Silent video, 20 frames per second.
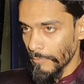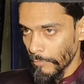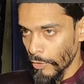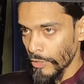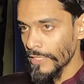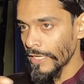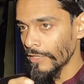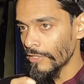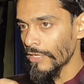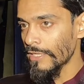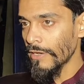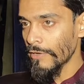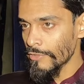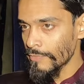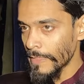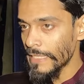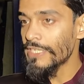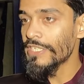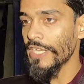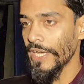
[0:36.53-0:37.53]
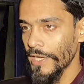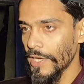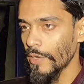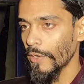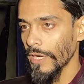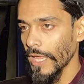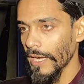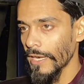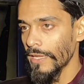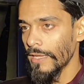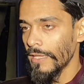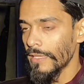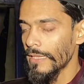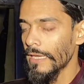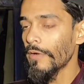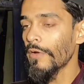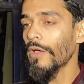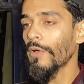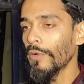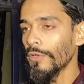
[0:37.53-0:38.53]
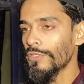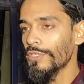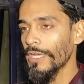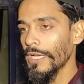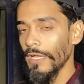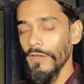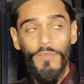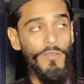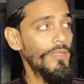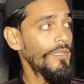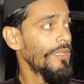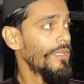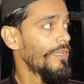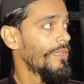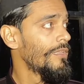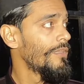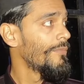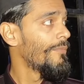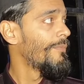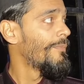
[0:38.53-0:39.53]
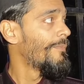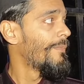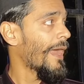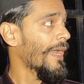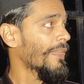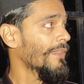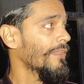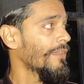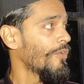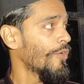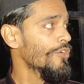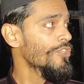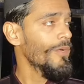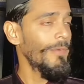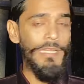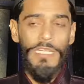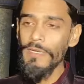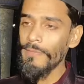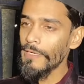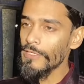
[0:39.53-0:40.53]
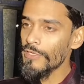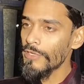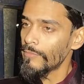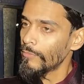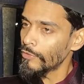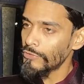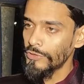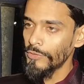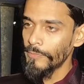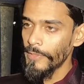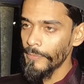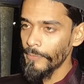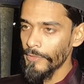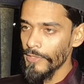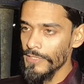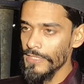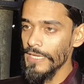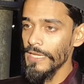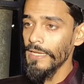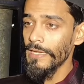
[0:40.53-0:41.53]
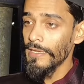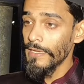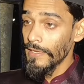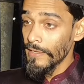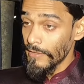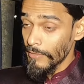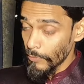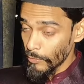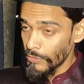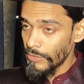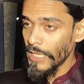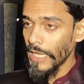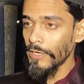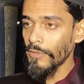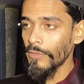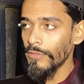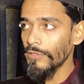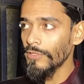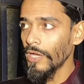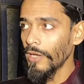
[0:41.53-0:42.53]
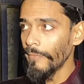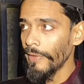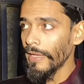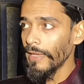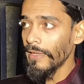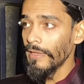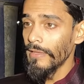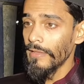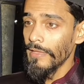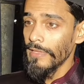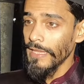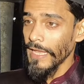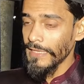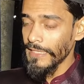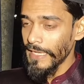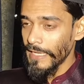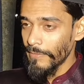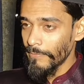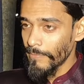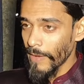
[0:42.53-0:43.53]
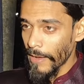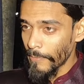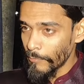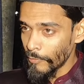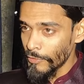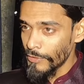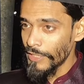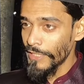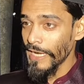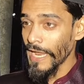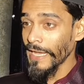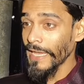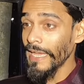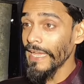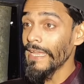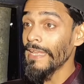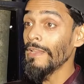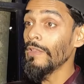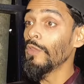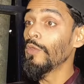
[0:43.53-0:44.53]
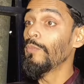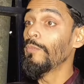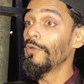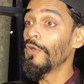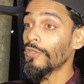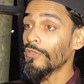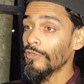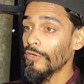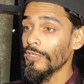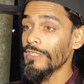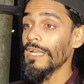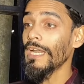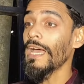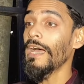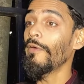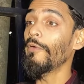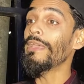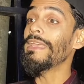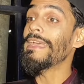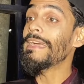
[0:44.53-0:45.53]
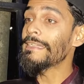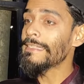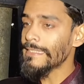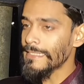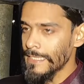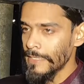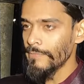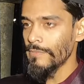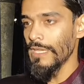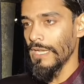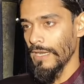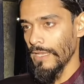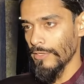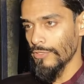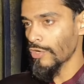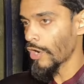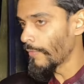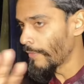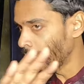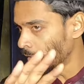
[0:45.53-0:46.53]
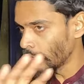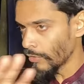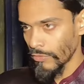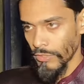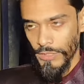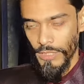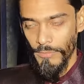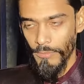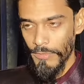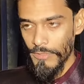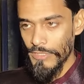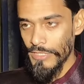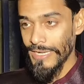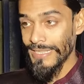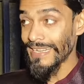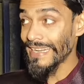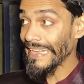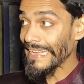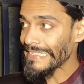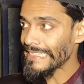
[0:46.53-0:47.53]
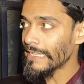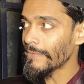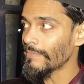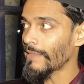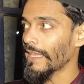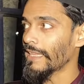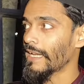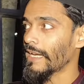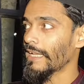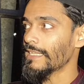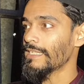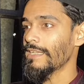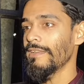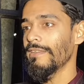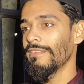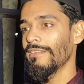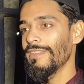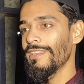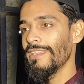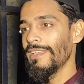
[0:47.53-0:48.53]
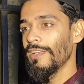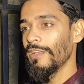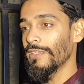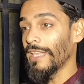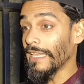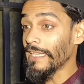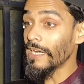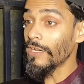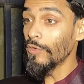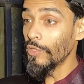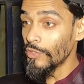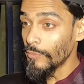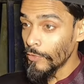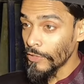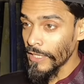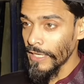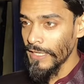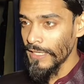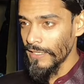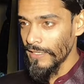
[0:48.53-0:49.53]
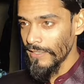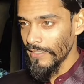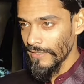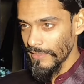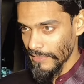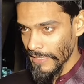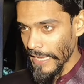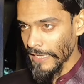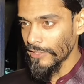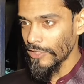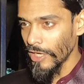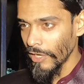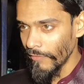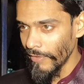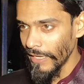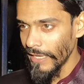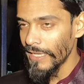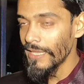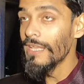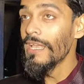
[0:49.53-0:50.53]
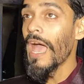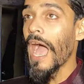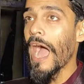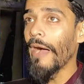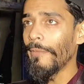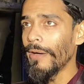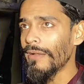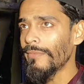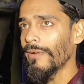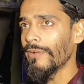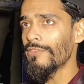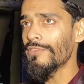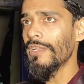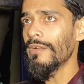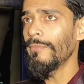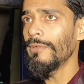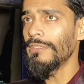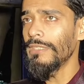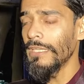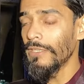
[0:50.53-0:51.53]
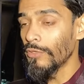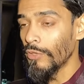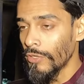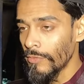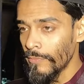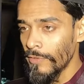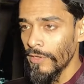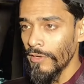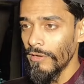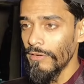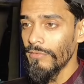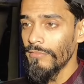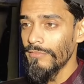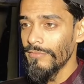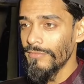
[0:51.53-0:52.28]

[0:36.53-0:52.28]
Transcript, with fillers: ভোট কেন্দ্রে যাওয়ার সময় চেক করার তাহলে ওরা করছে কেন তার লোকসভা নির্বাচনে মুখ থুবড়ে পড়েছে উদ্ধার করতে হবে তাদের ভাবমূর্তিটাকে হিন্দু বীরত্ব যারা ওই এক্সট্রিম যারা সব হিন্দুর কথা বলছি না যারা এক্সট্রিম তাদের কাছে তাদের গুডবুকে থাকতে হবে আবার মানুষের মধ্যে ধর্মীয়